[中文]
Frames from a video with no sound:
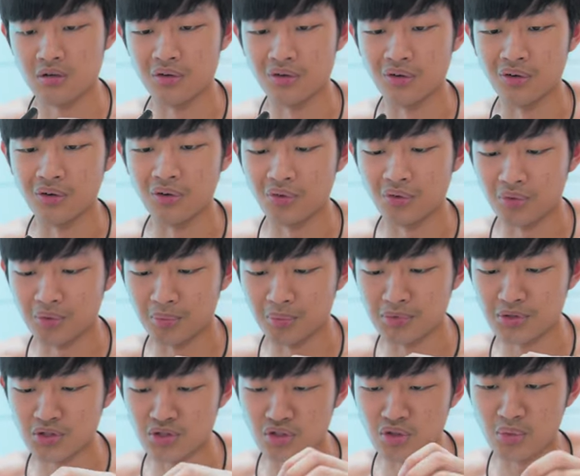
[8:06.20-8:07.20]
吼，我们
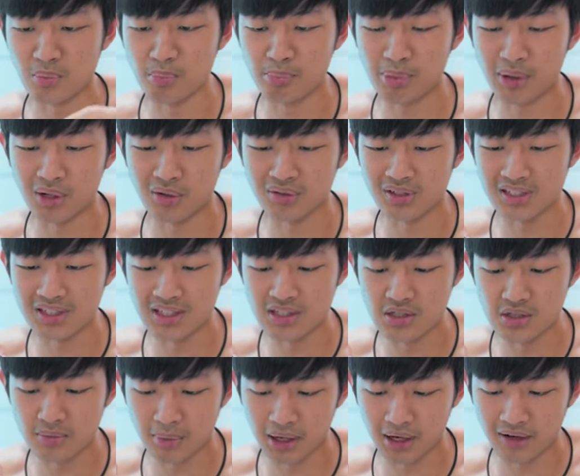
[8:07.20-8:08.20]
使用暴力
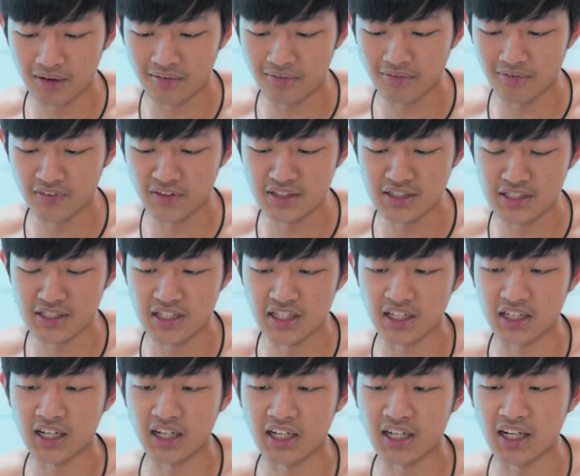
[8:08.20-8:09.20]
就把它分解
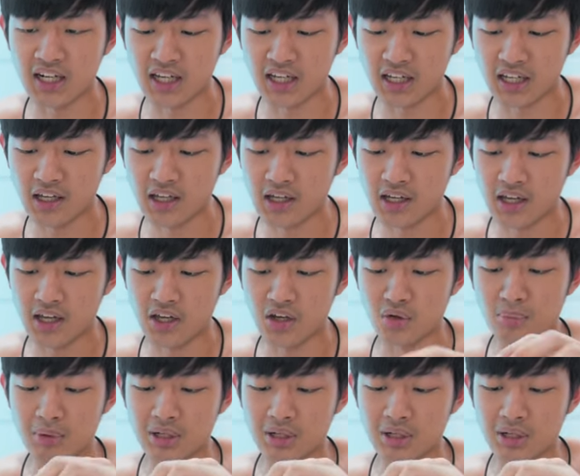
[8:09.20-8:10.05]
开来。有我